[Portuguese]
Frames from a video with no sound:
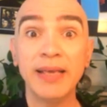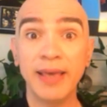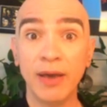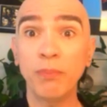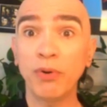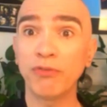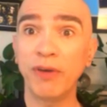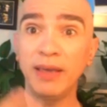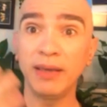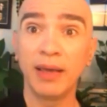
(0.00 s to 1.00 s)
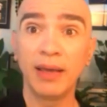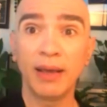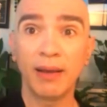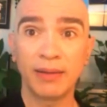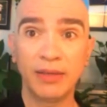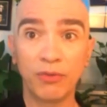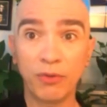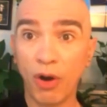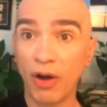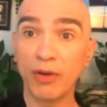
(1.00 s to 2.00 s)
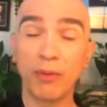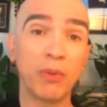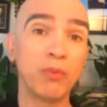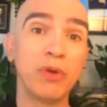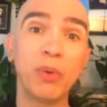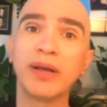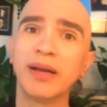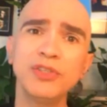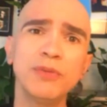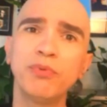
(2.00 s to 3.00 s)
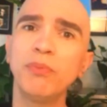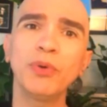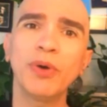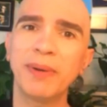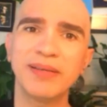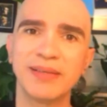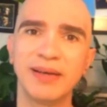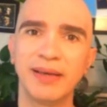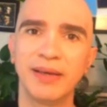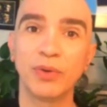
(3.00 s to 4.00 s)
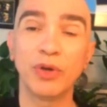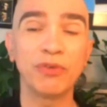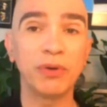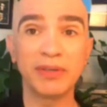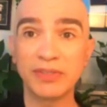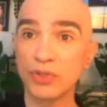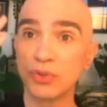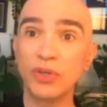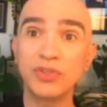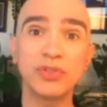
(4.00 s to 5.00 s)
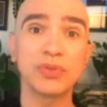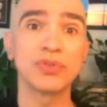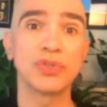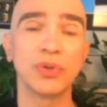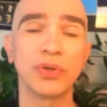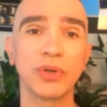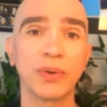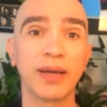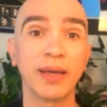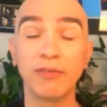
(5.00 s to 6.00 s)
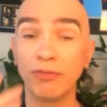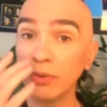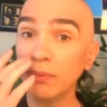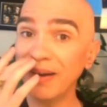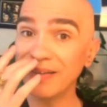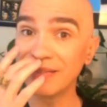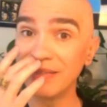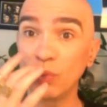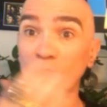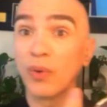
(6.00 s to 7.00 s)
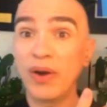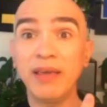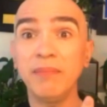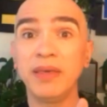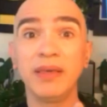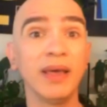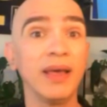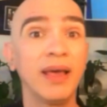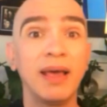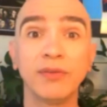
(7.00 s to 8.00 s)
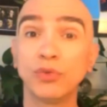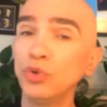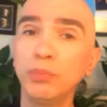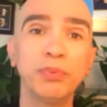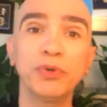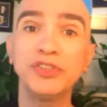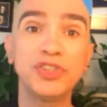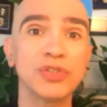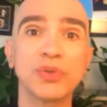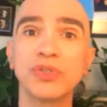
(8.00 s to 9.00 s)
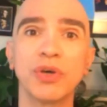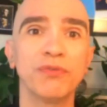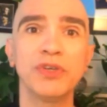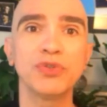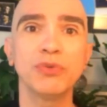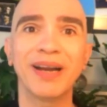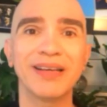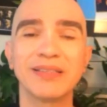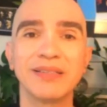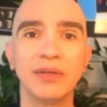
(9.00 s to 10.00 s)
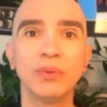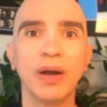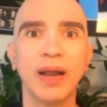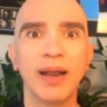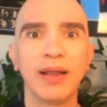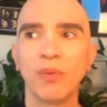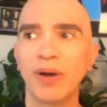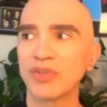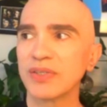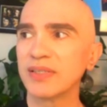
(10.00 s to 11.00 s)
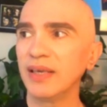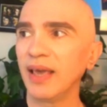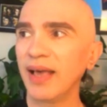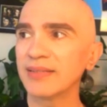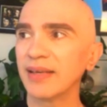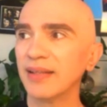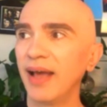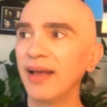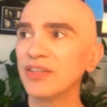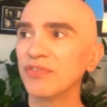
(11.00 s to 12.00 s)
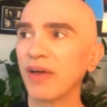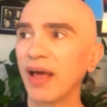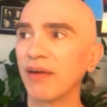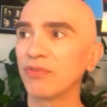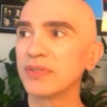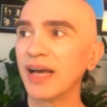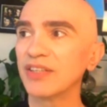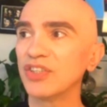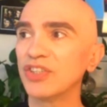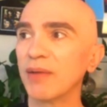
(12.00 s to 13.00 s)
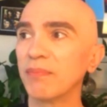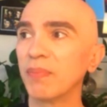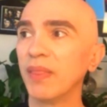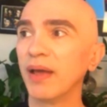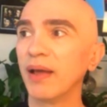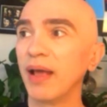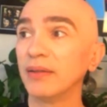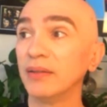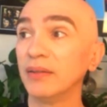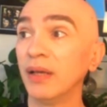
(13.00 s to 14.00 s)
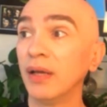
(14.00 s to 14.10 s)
E eu provei que eu, ó, eu, o meu grande público é brasileiro. Eu, esses dois discos de ouro que eu ganhei foi no Brasil, Grammy, é tudo por discos que eu fiz no Brasil eu acho assim, essa ideia de falar, ah, a gente é, é, é,